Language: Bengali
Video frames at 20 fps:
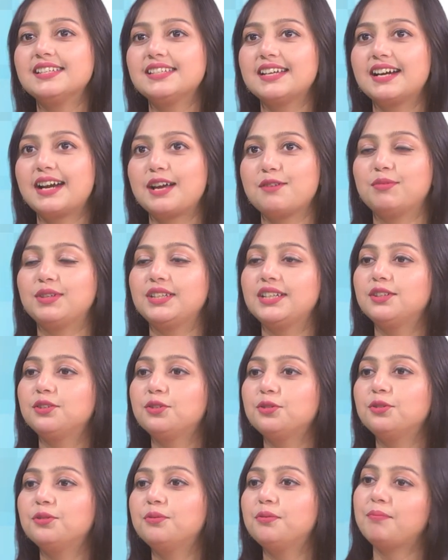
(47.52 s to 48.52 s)
স্যার আমাদের
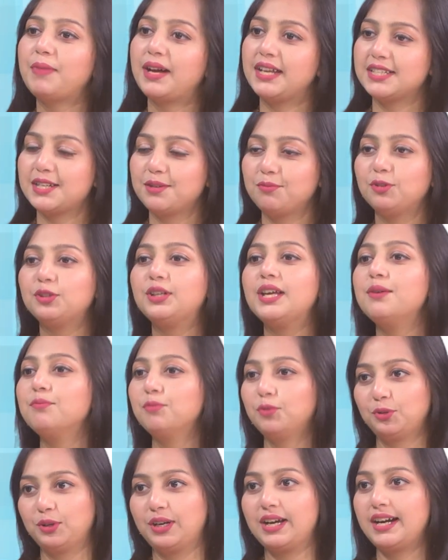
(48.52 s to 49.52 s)
তো মাঝে মধ্যেই
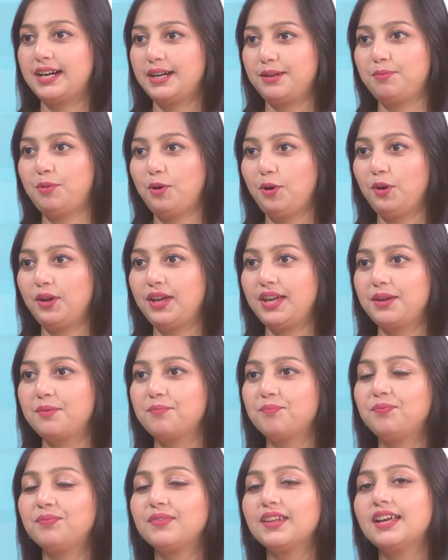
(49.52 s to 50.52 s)
মন খারাপ হয়
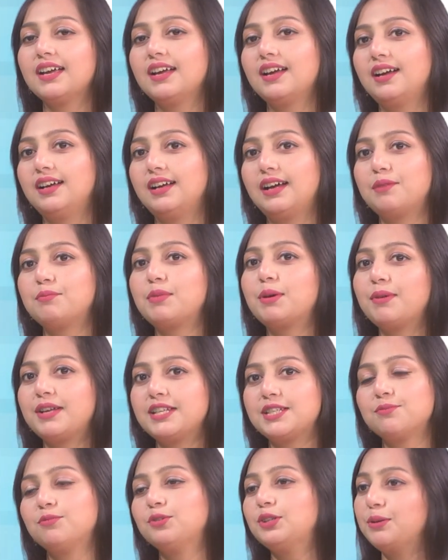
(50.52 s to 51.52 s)
আমরা
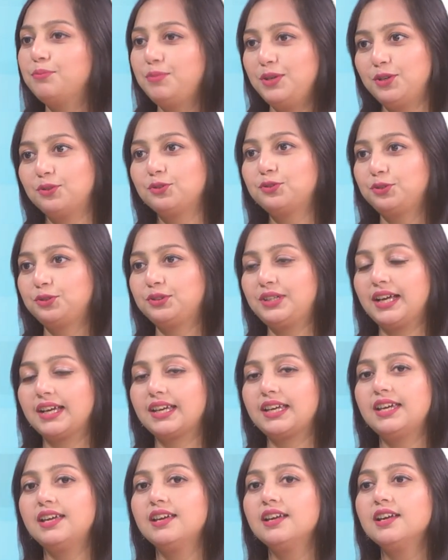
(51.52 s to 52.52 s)
মাঝে মধ্যে বিরক্ত থাকি